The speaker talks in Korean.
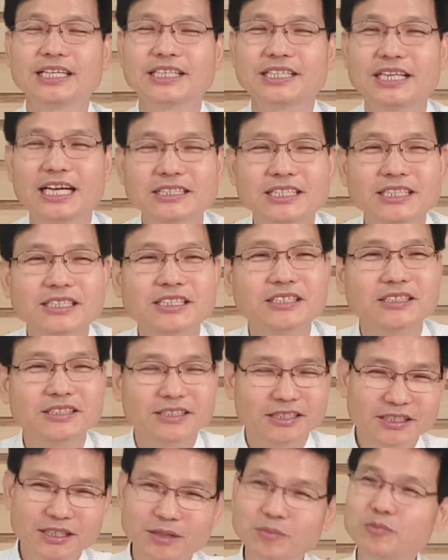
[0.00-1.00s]
가장
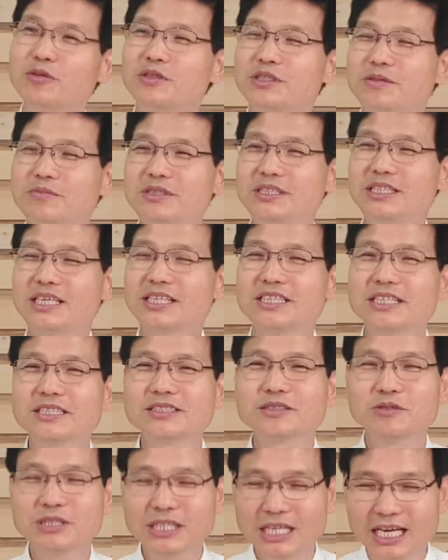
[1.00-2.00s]
근본입니다.
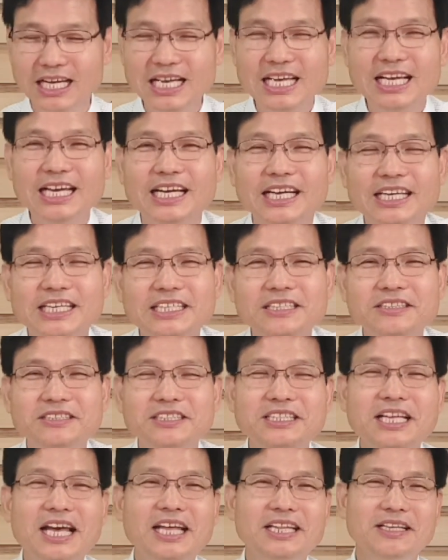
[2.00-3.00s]
그래서 우리가
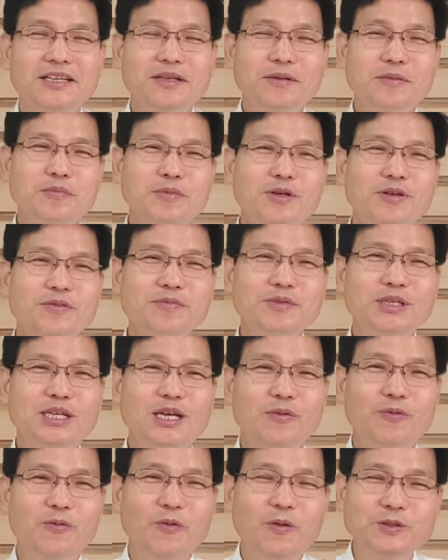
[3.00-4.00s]
인터넷
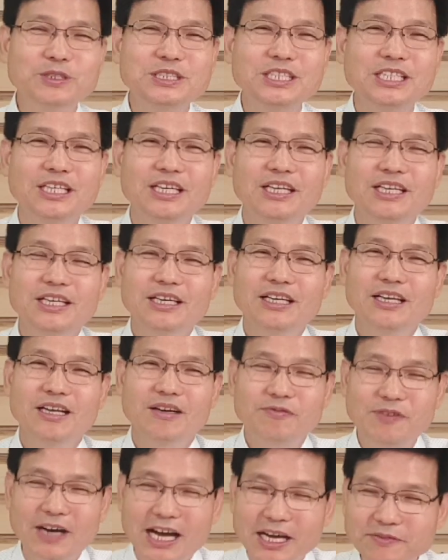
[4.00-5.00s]
뭡니까? 4G,
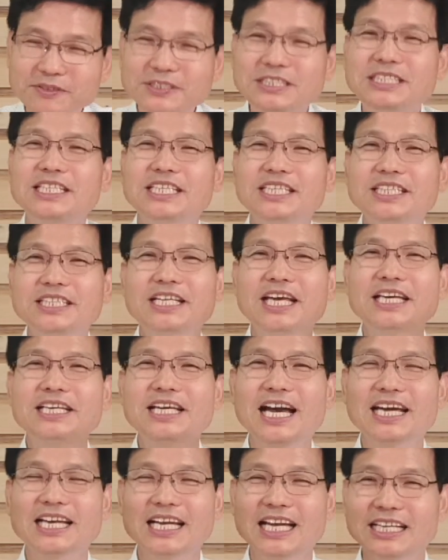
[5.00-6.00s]
5G 이렇게
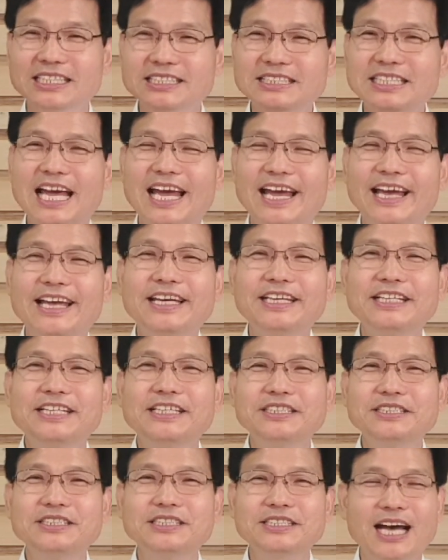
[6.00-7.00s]
이야기를 하는데
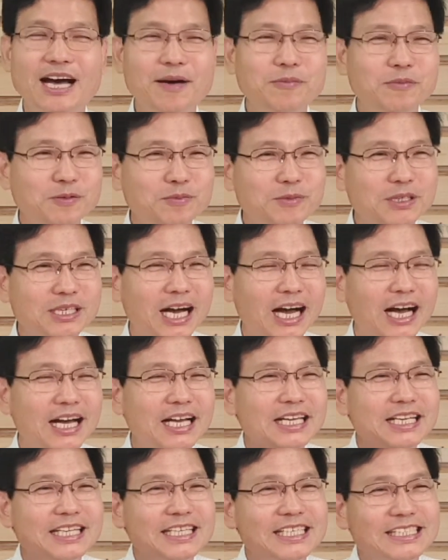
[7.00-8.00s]
이것이 다 뭡니까?
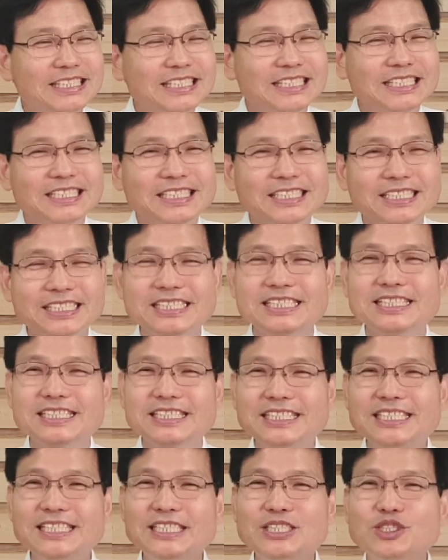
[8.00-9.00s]

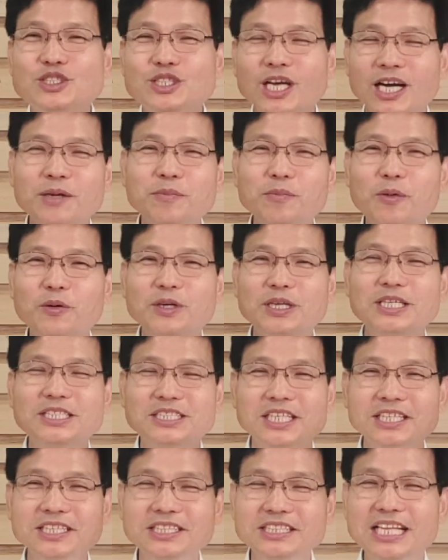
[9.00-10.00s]
그 이 정보를
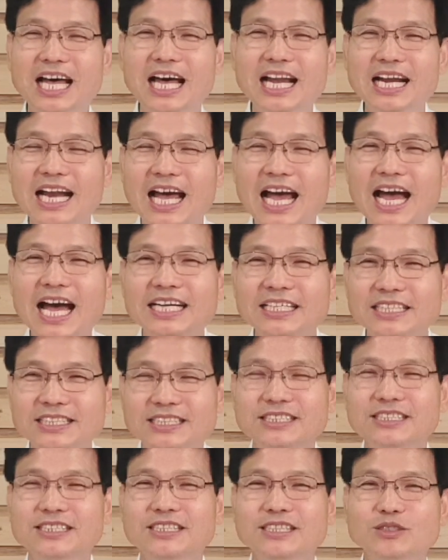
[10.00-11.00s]

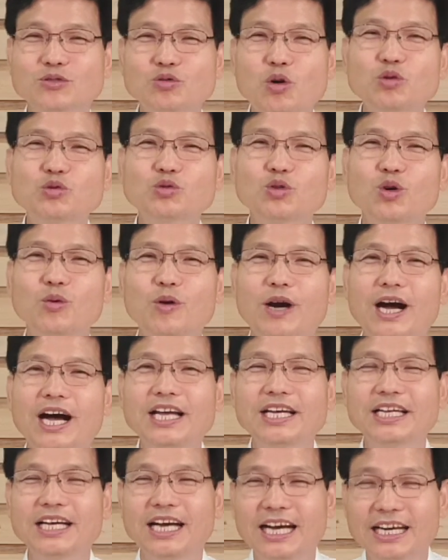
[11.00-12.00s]
전달하는 그 속도와
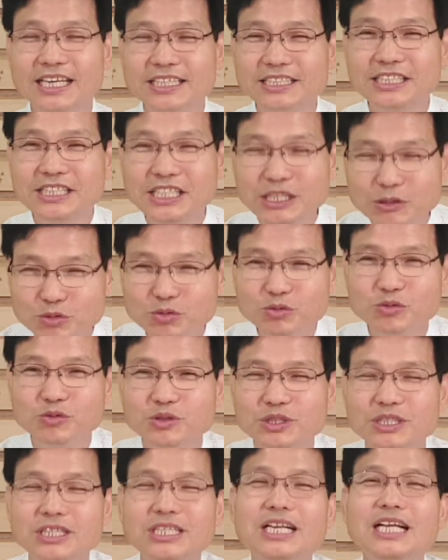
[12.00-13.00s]
아,
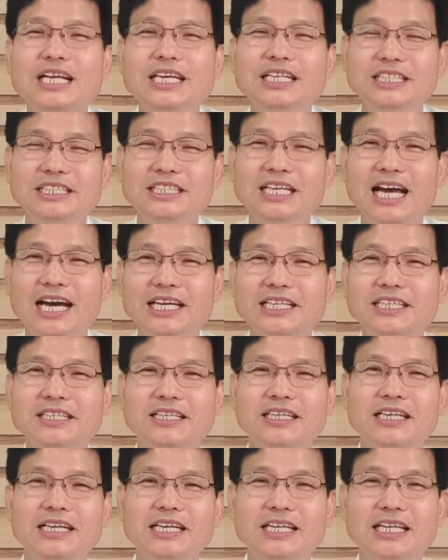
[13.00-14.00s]
기술을
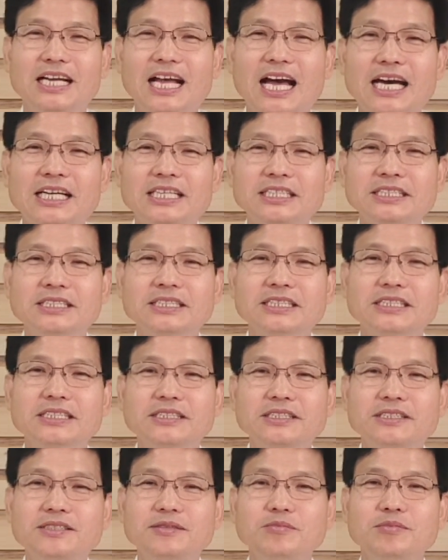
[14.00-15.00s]
이야기를 하는
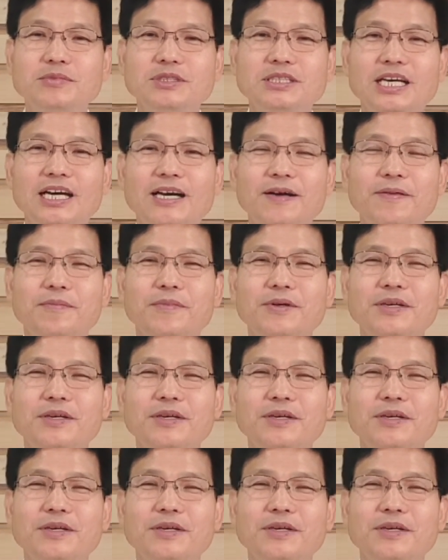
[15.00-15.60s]
것입니다.